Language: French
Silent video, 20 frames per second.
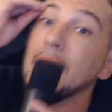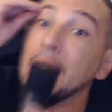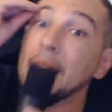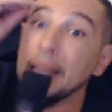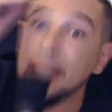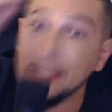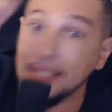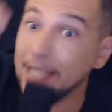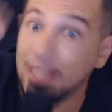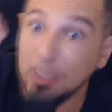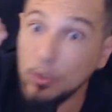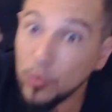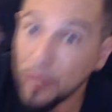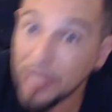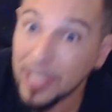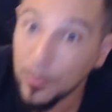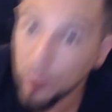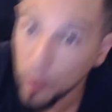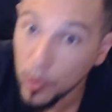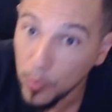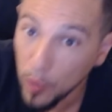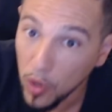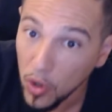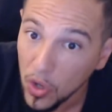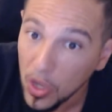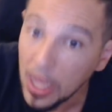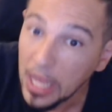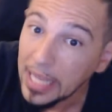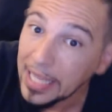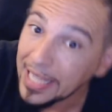C'est tout simplement
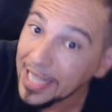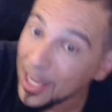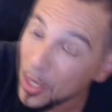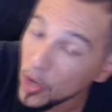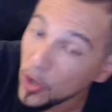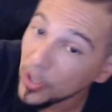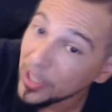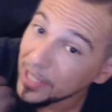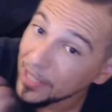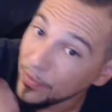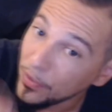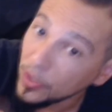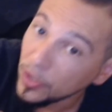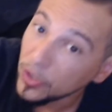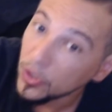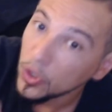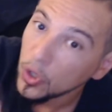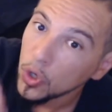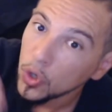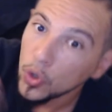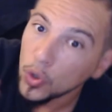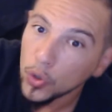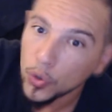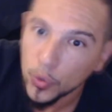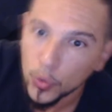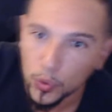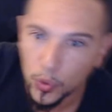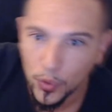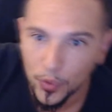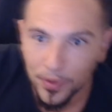qu'à l'heure des votes, quand
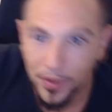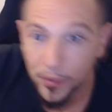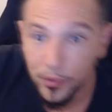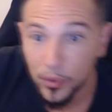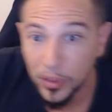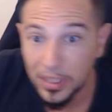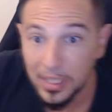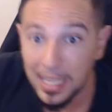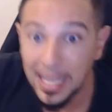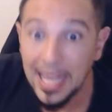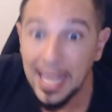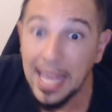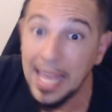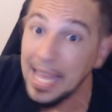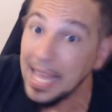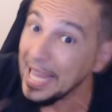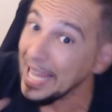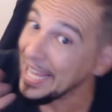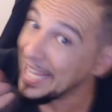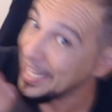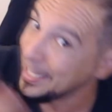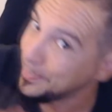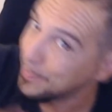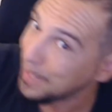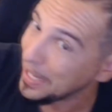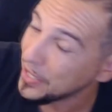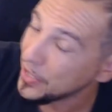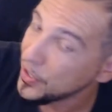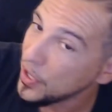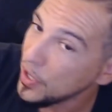on devait voter
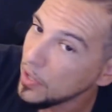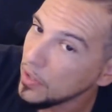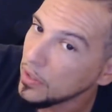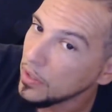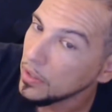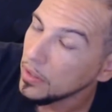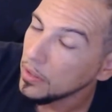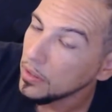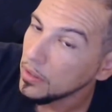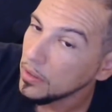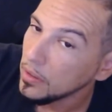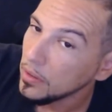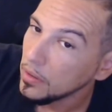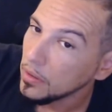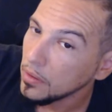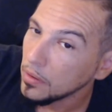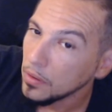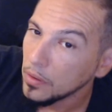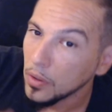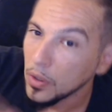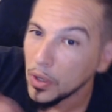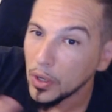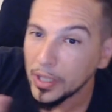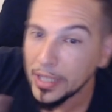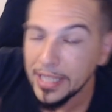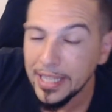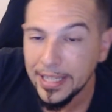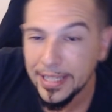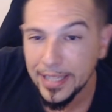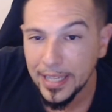espagnol,
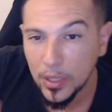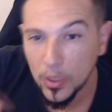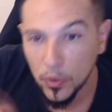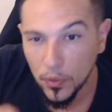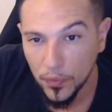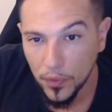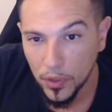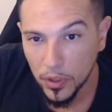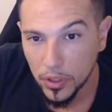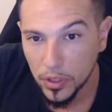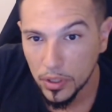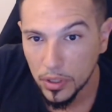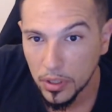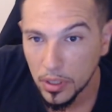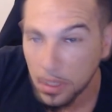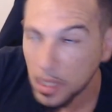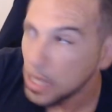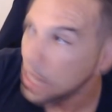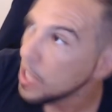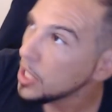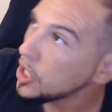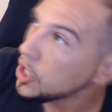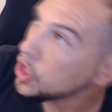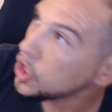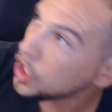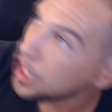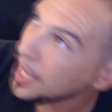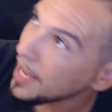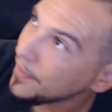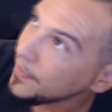qui c'est qu'on vote
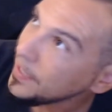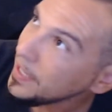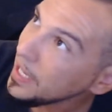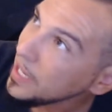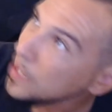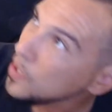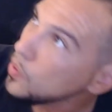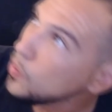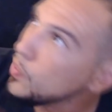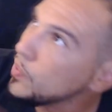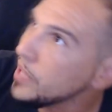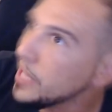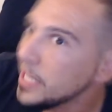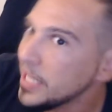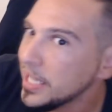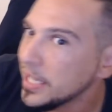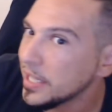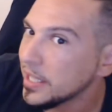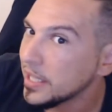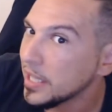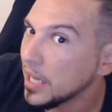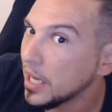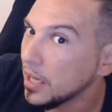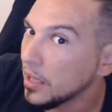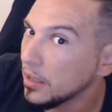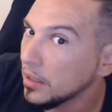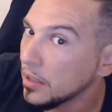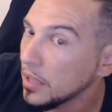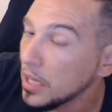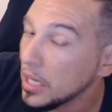Xavi ou Iniesta
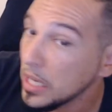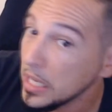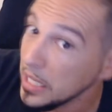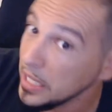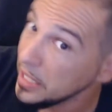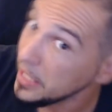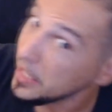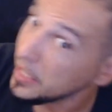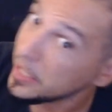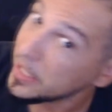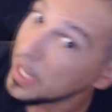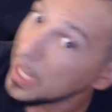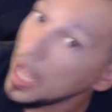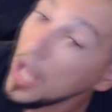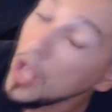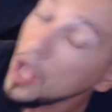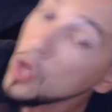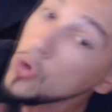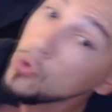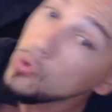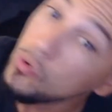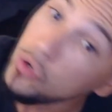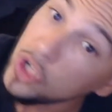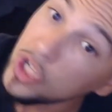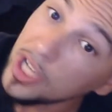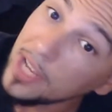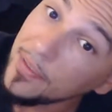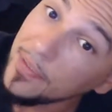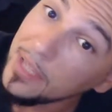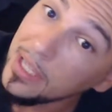Iniesta ou
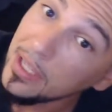Xavi